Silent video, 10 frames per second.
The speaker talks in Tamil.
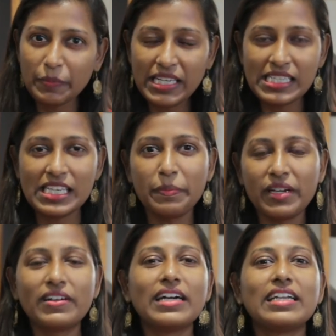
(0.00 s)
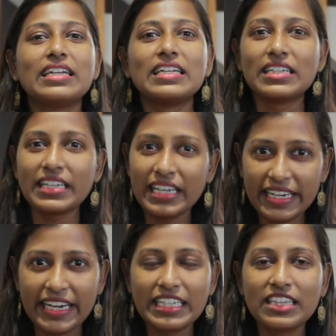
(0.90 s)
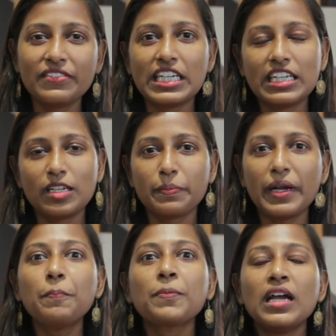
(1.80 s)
பெயின் சீப்பில் வாரிட்டு இல்லை எடுத்து விட்டுட்டு இருப்பேன்